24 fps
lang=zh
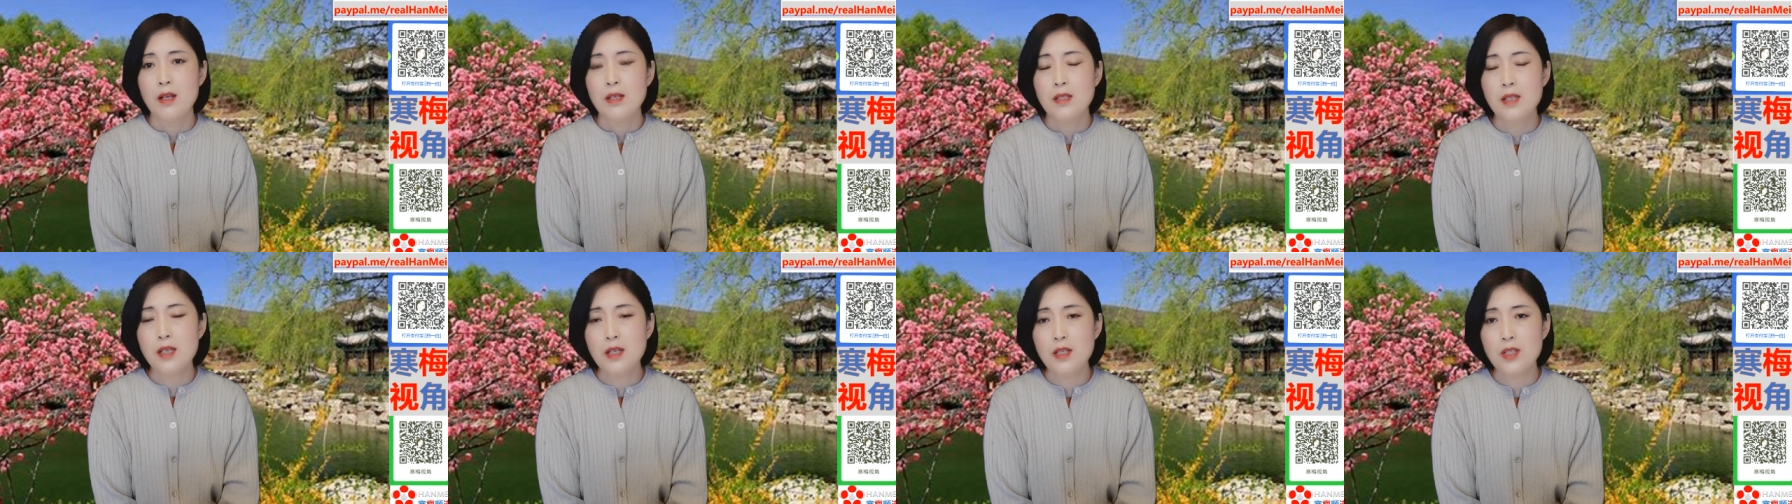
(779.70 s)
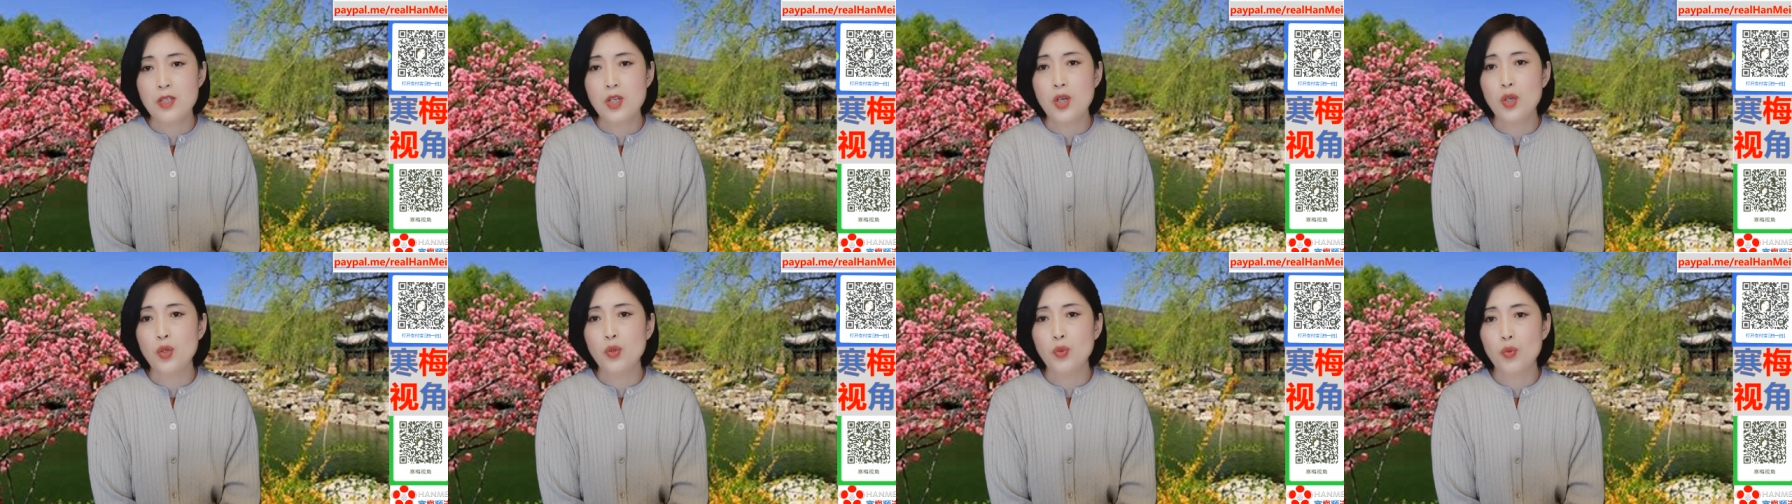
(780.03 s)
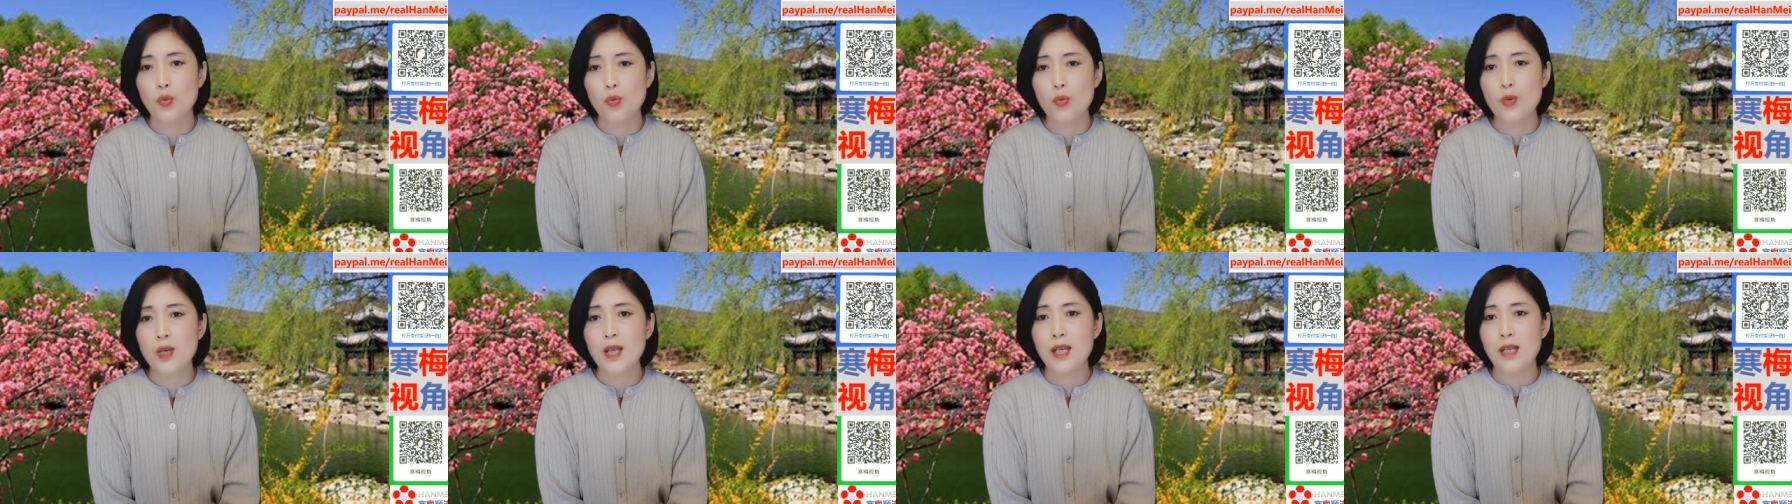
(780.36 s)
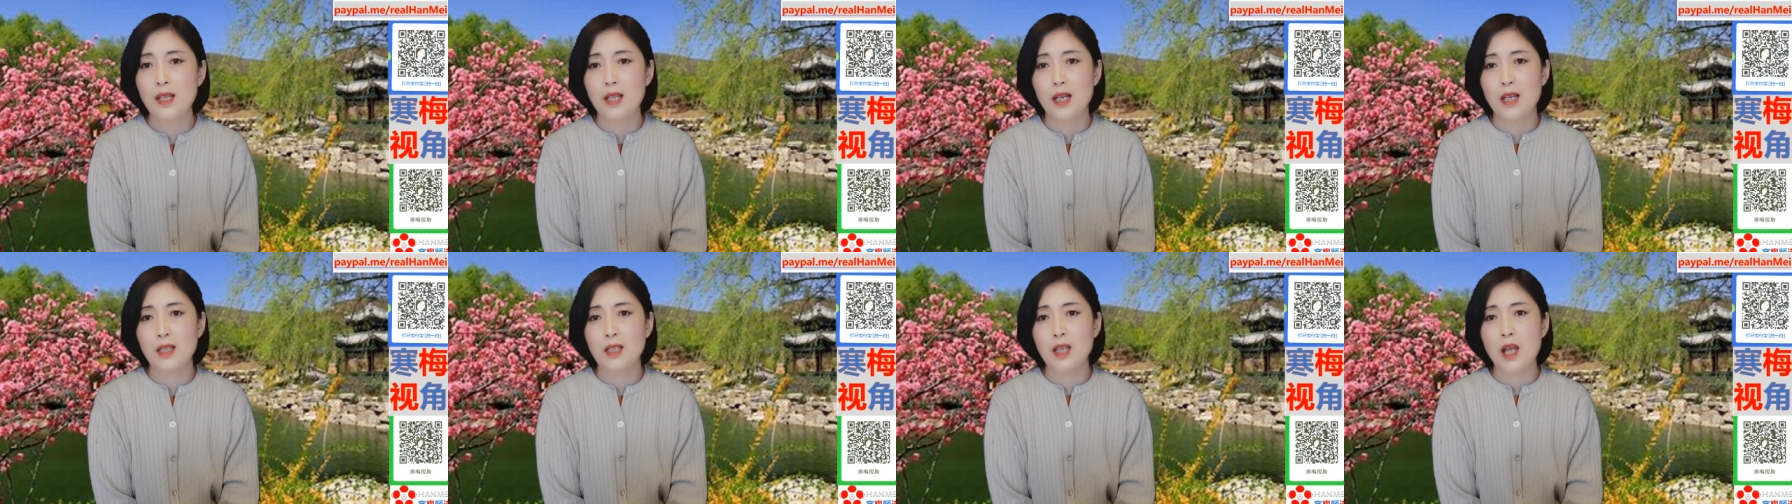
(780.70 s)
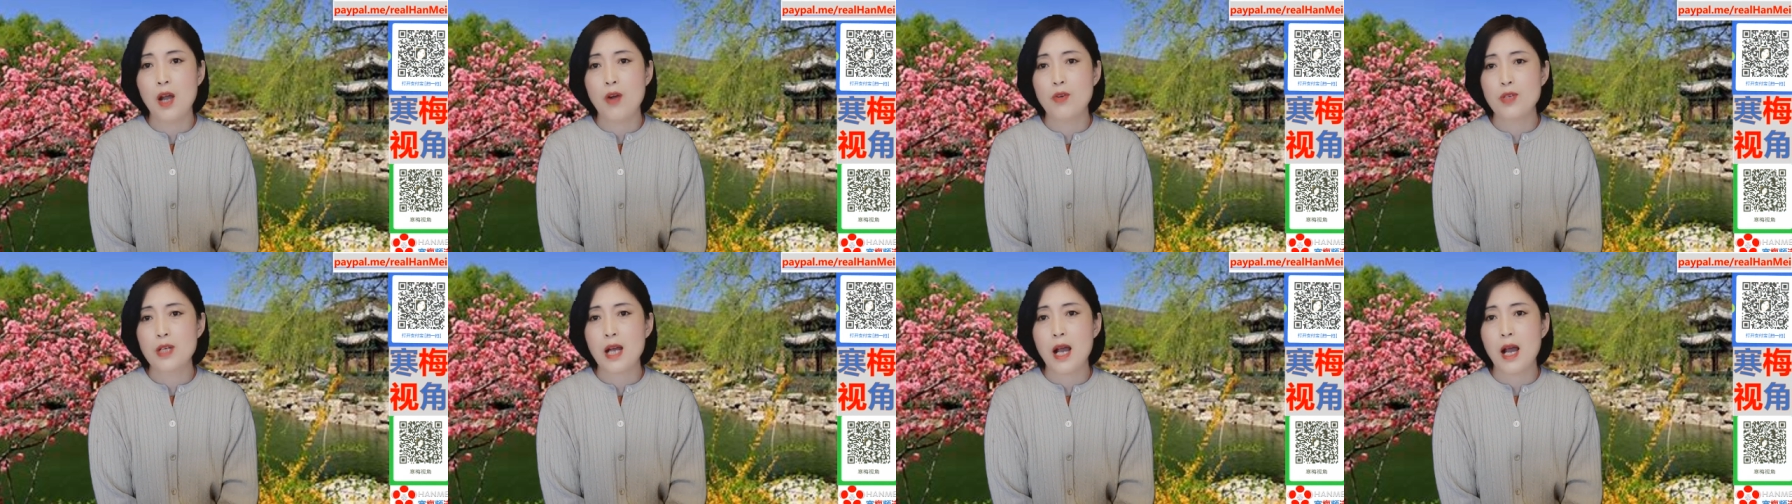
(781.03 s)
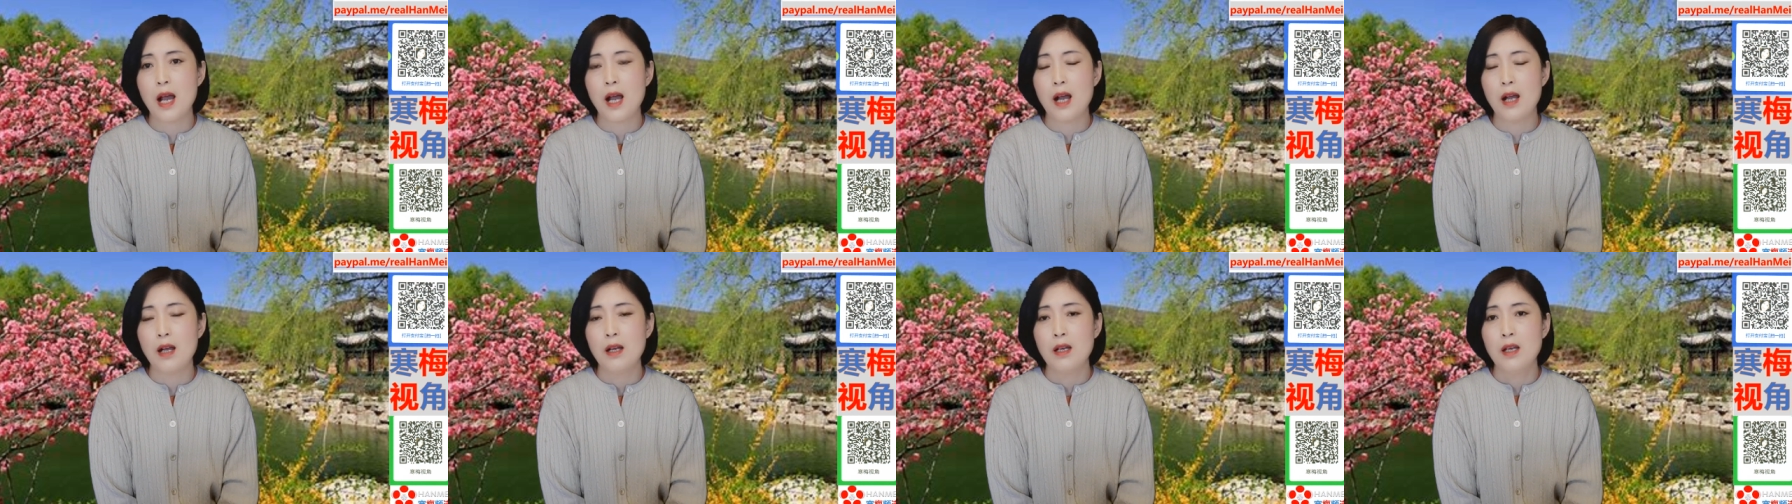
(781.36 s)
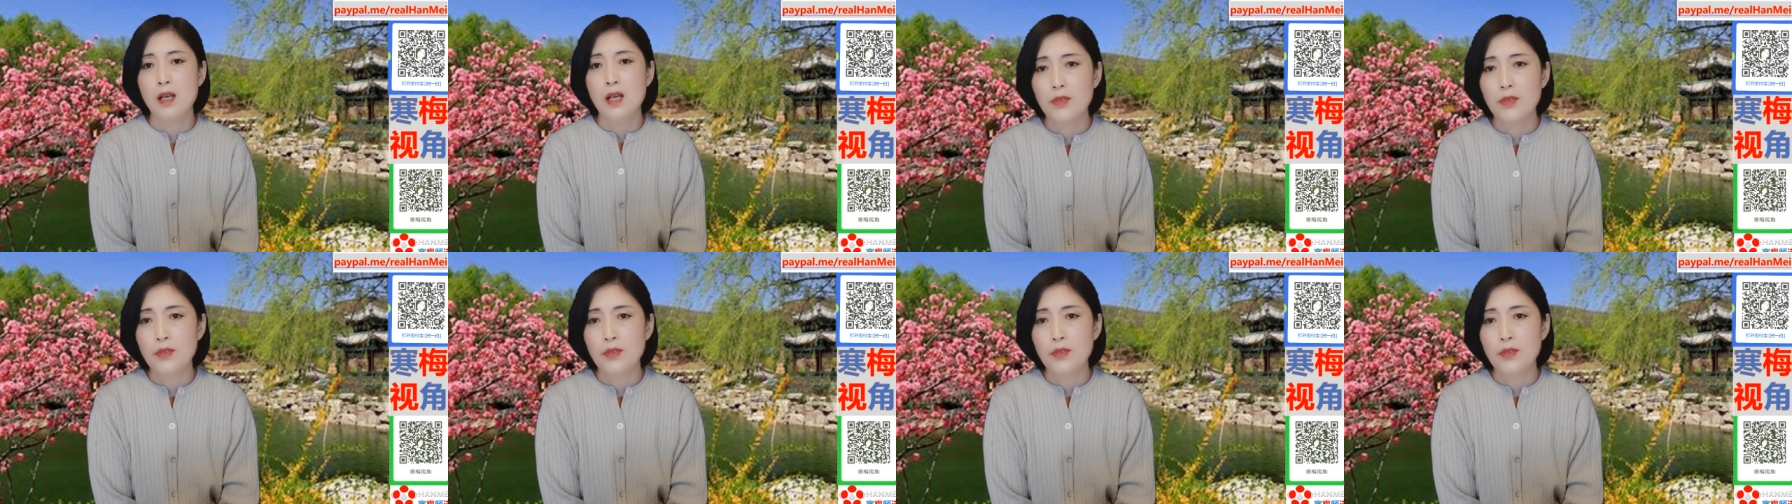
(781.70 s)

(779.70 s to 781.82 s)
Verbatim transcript: 进行独立的调查，